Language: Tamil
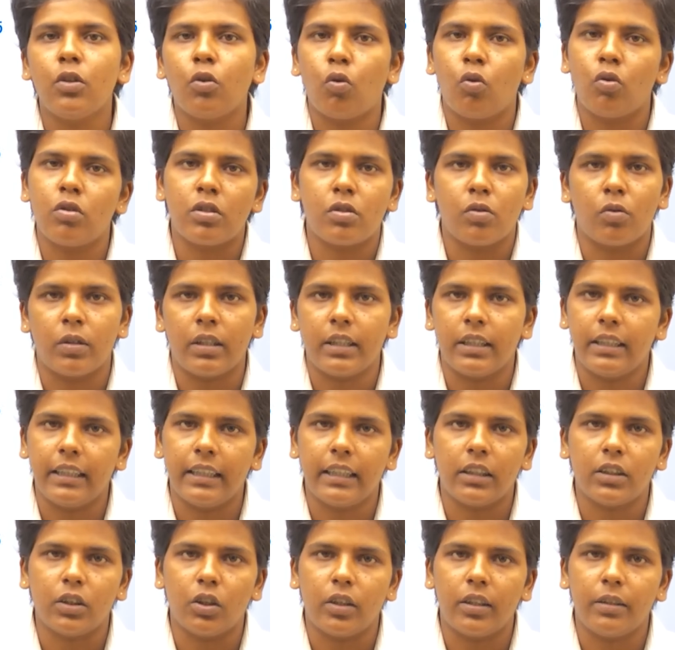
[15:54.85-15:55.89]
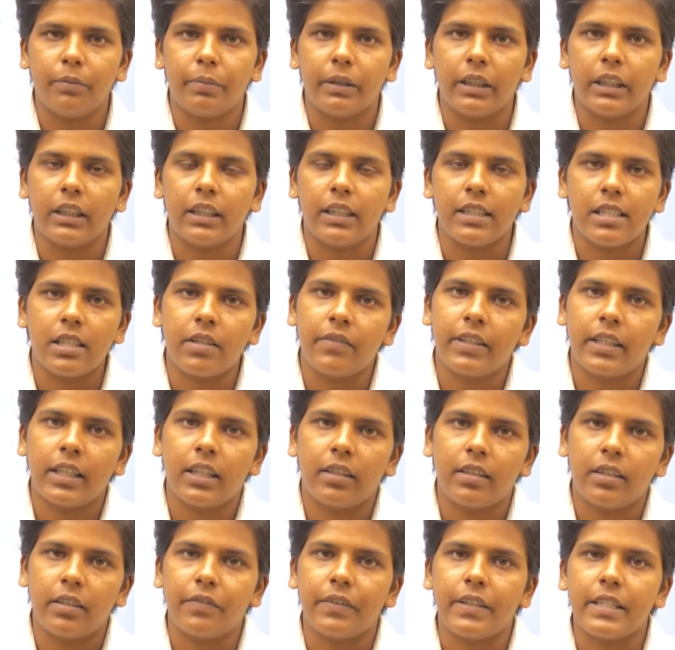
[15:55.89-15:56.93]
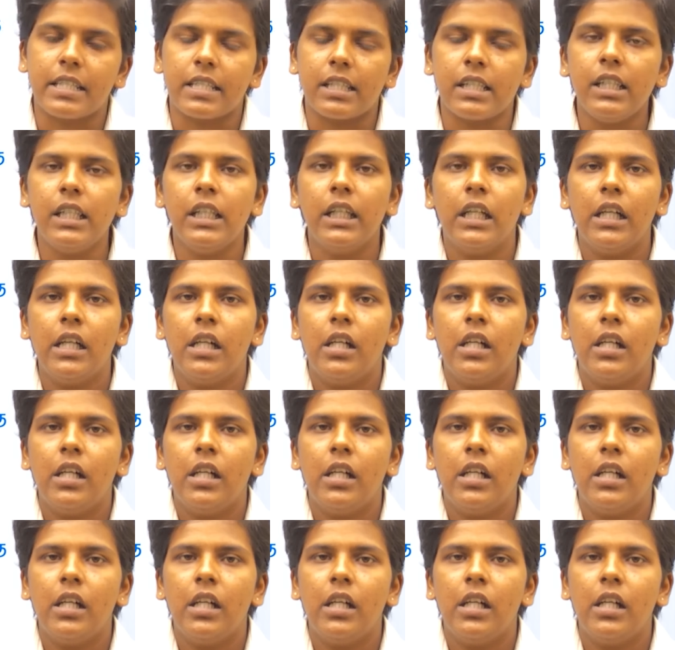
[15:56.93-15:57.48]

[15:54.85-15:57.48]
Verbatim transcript: நோட்ஸோட நீங்கள் ஜாயின் பண்ணிக்கலாம் செவன் ஹண்ட்ரட் ஃபீஸு